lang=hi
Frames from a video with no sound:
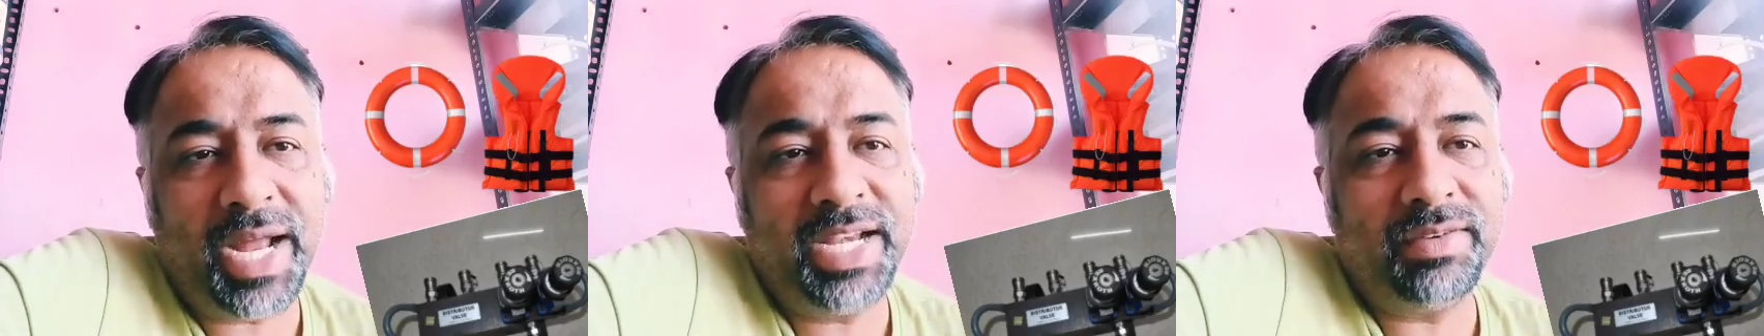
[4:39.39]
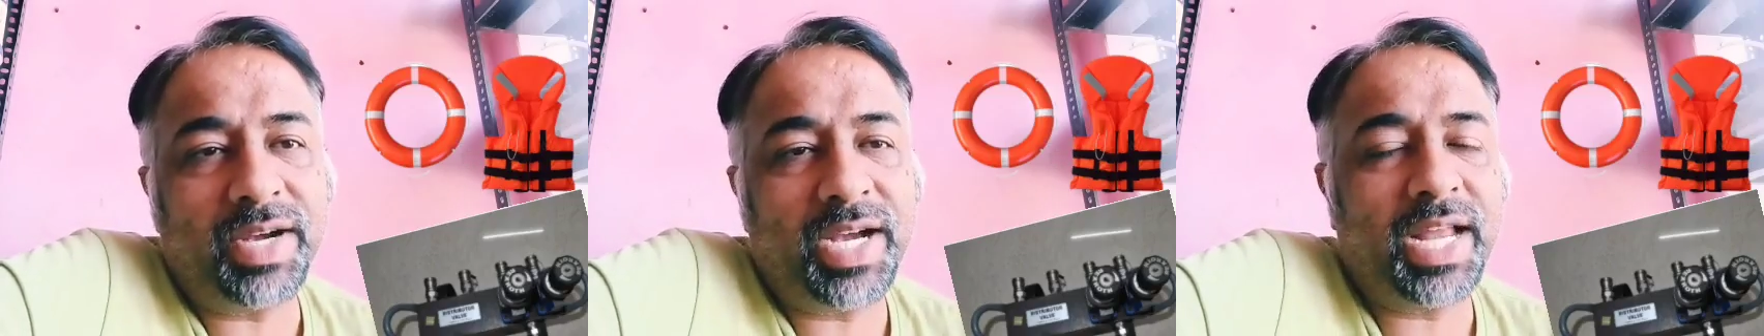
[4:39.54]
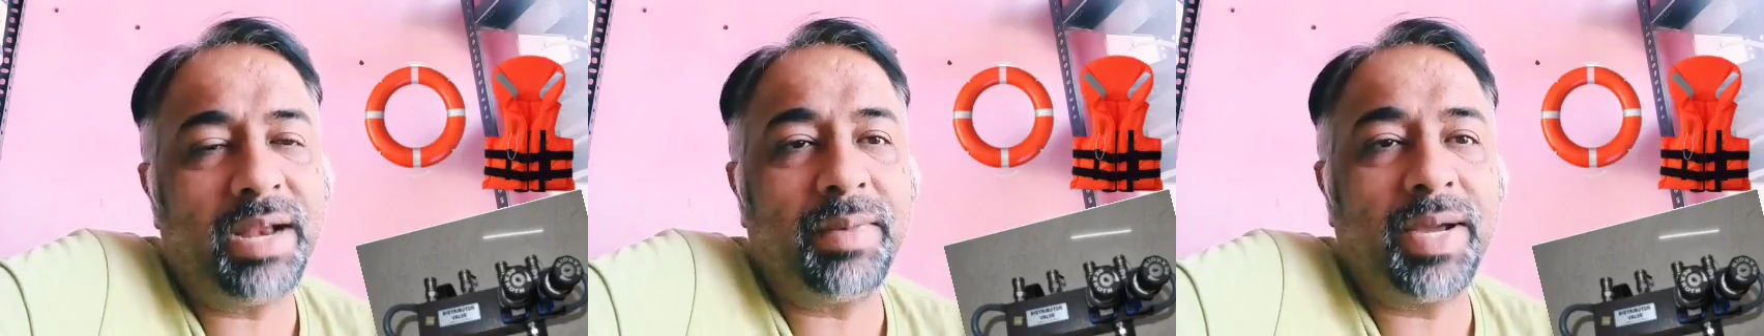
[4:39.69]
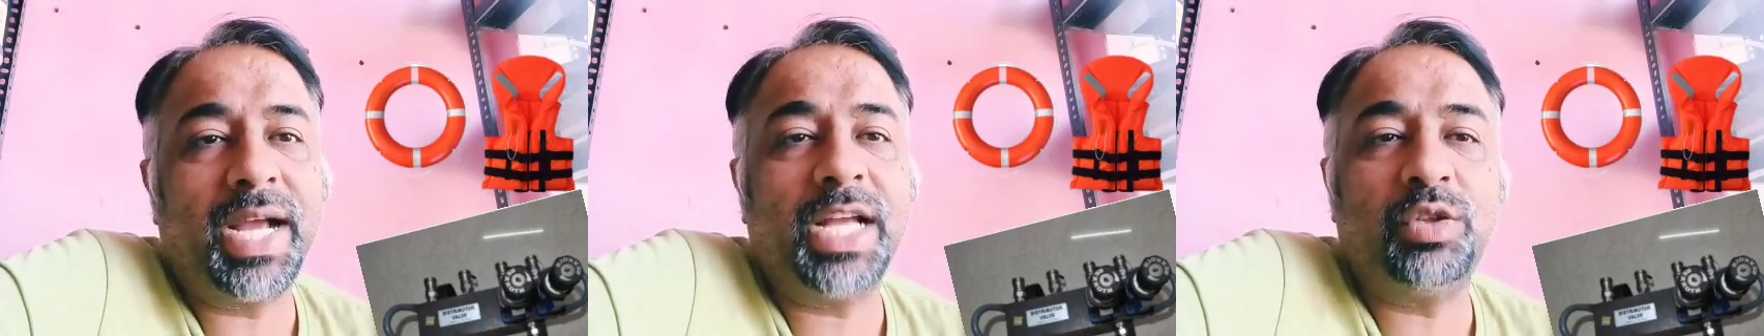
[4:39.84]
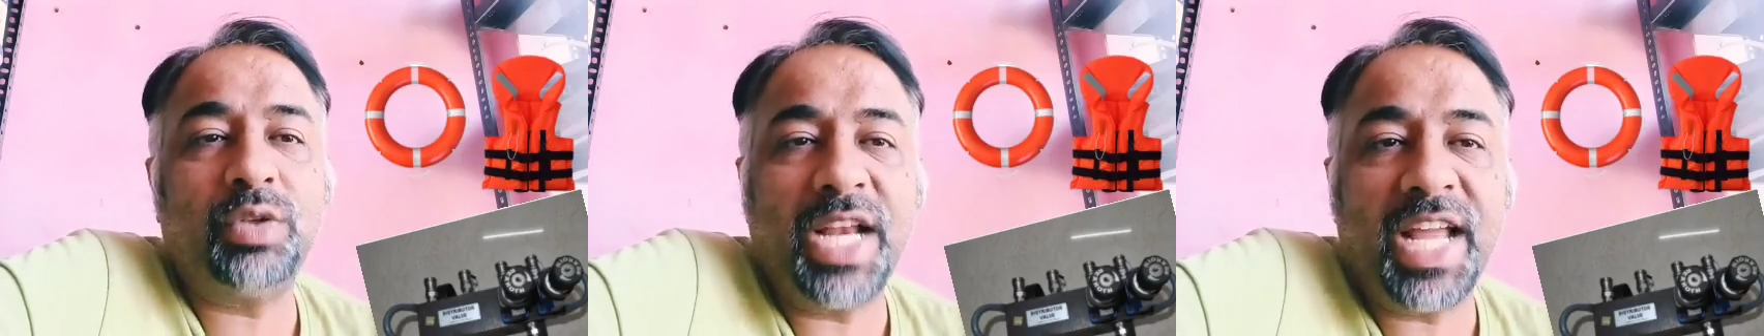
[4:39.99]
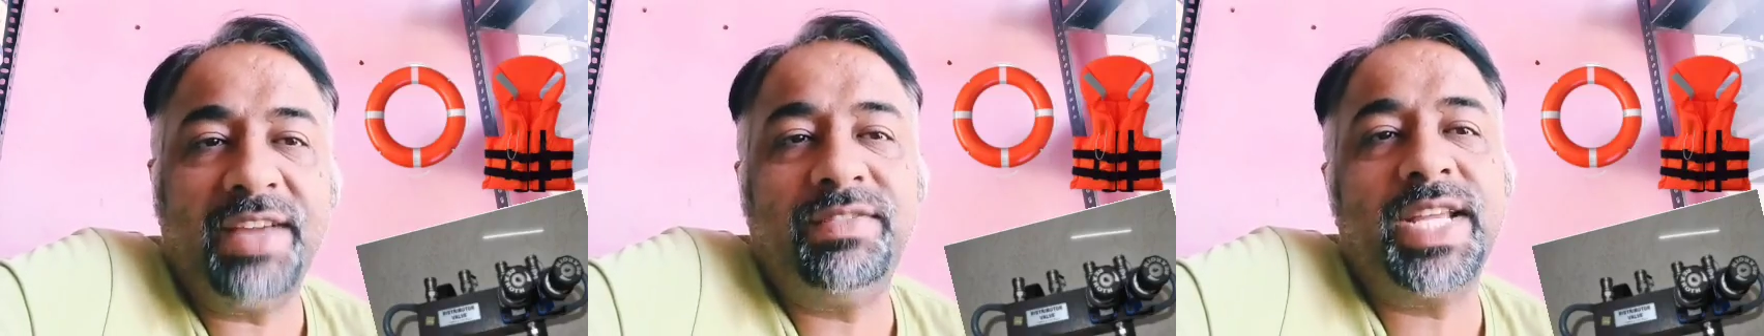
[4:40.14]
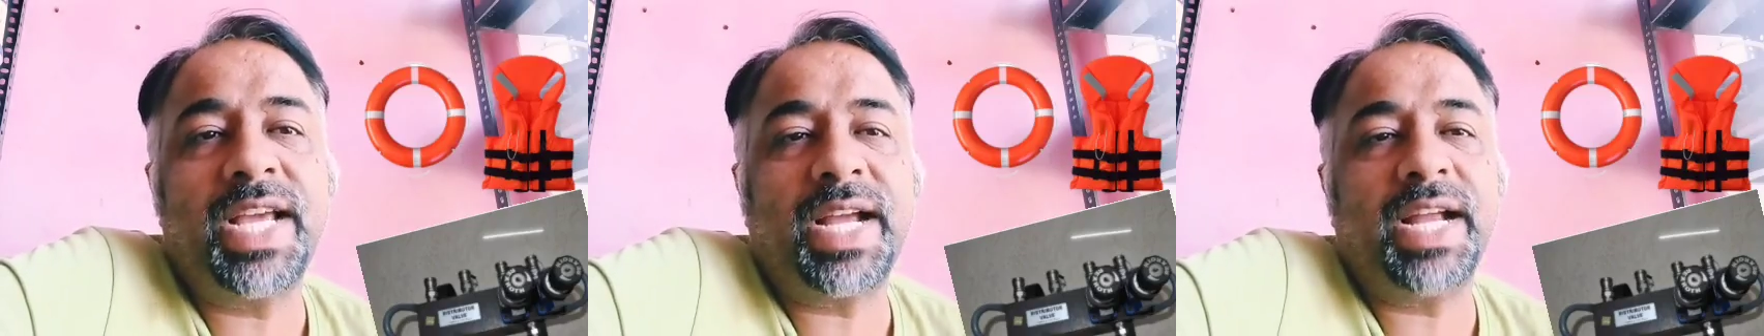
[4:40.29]
पानी वगैरह में गए तो
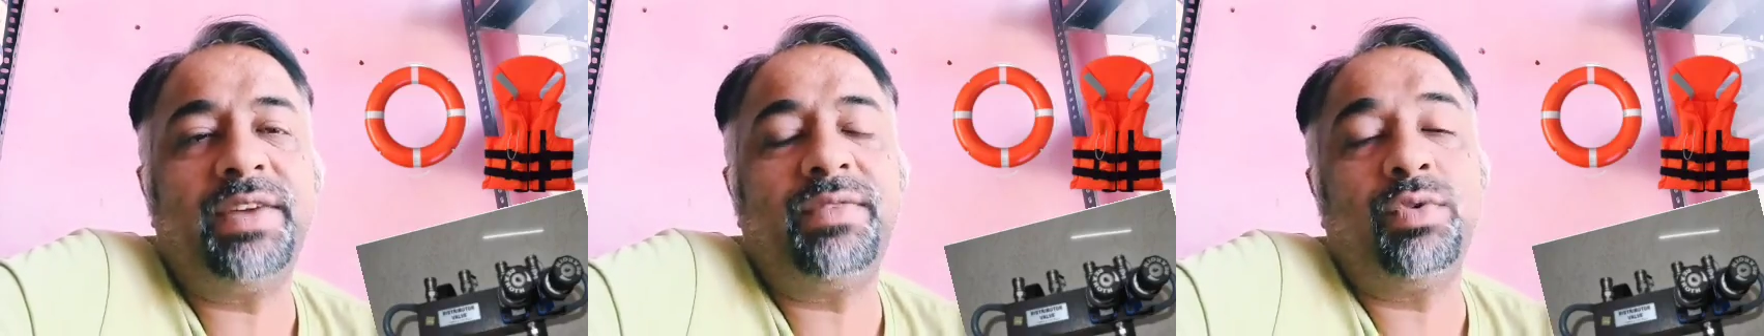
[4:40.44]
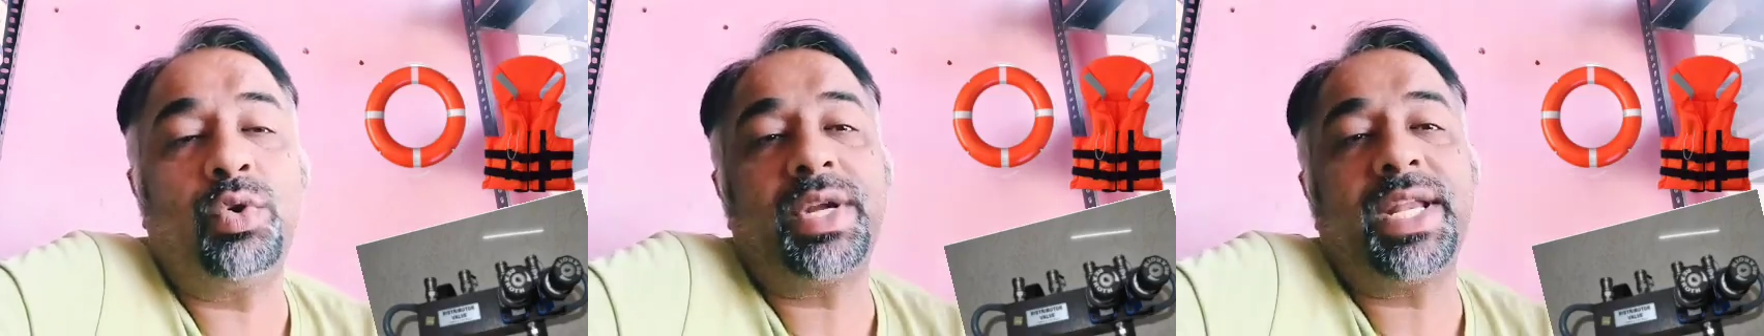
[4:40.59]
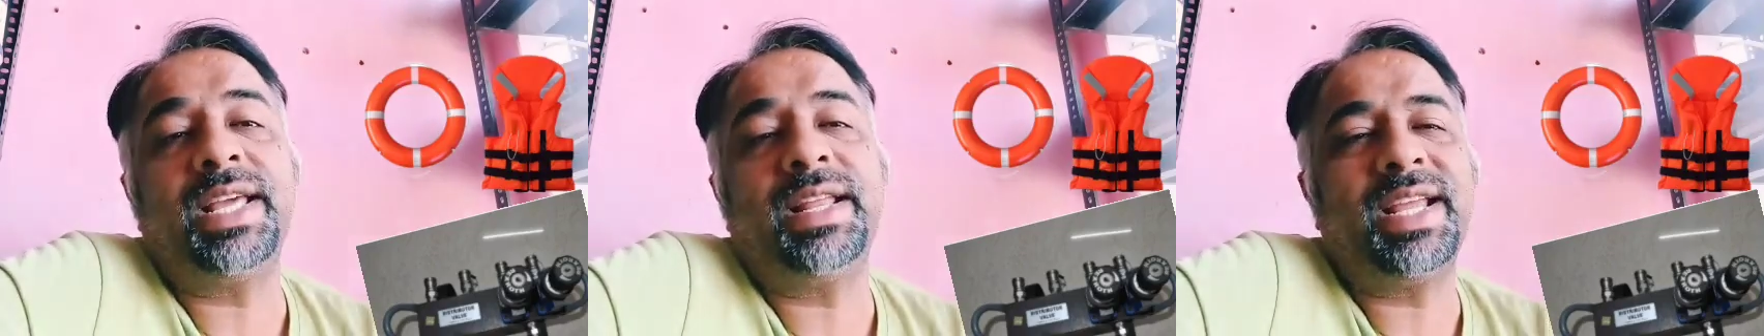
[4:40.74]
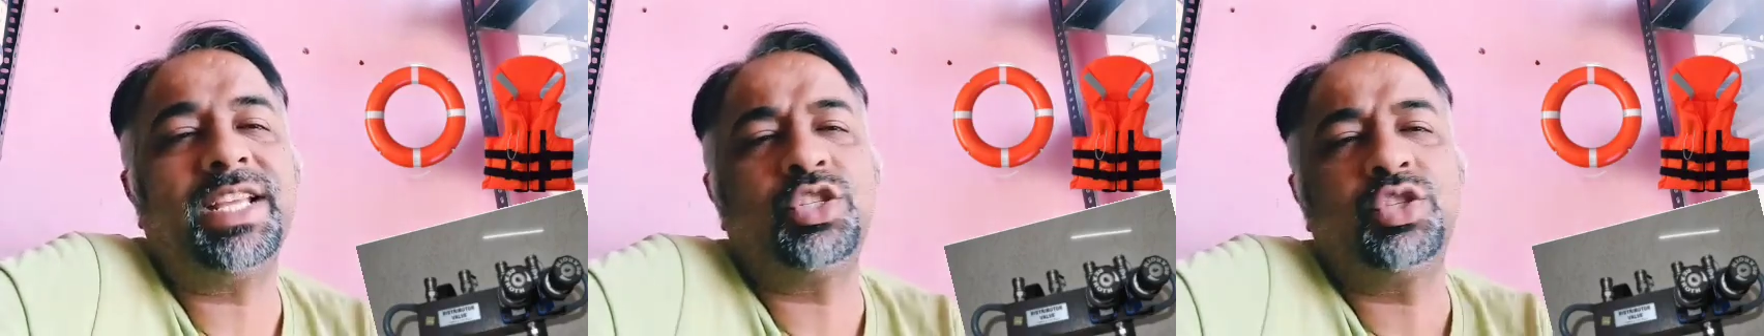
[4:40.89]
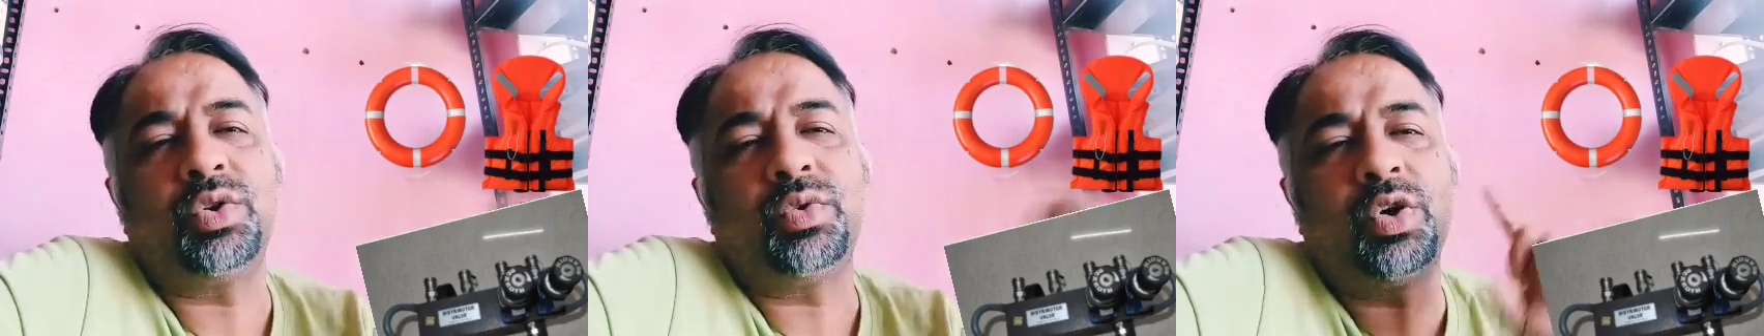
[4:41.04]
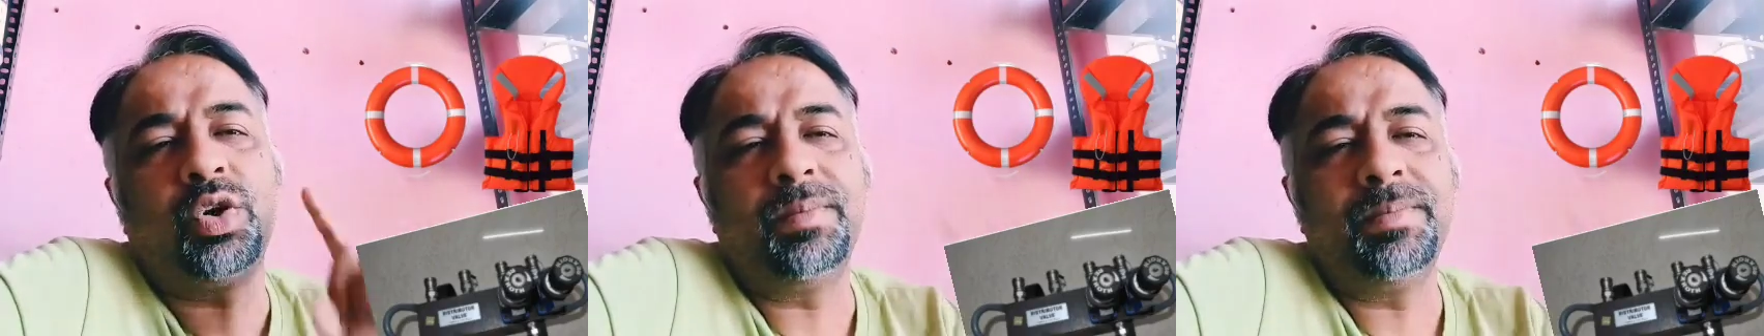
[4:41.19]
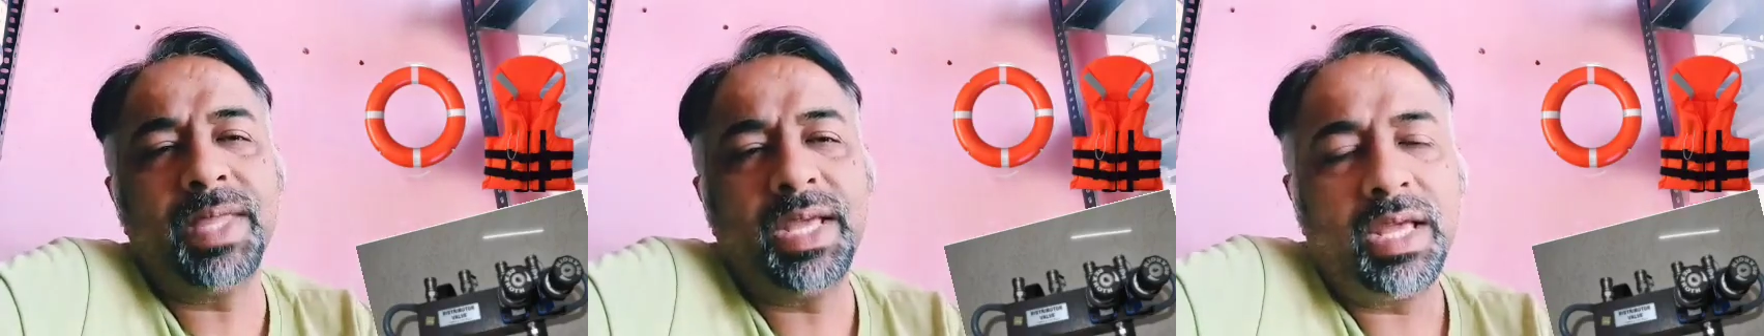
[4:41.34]
लाइफ जैकेट फ्लोटिंग रिंग्स जो
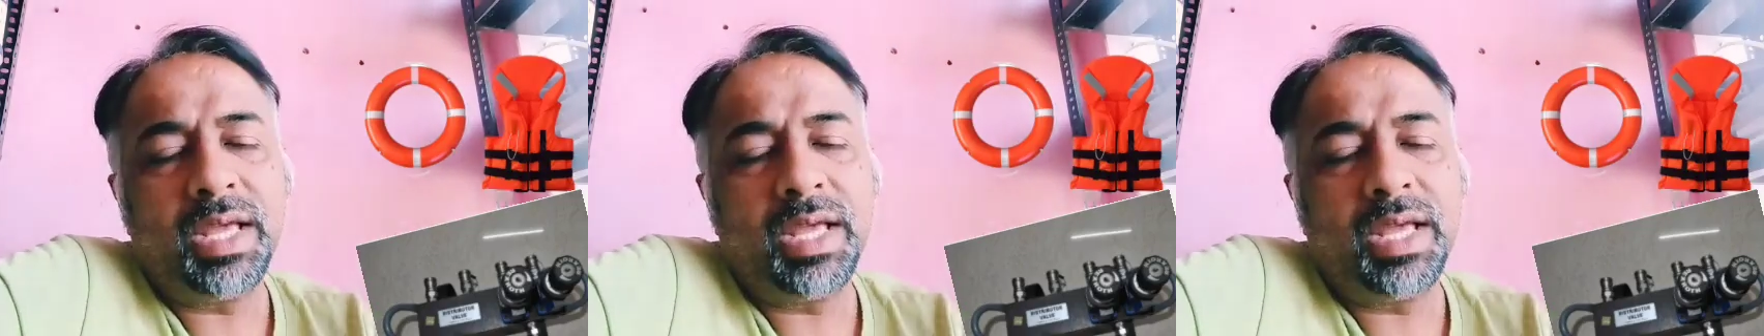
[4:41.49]
वो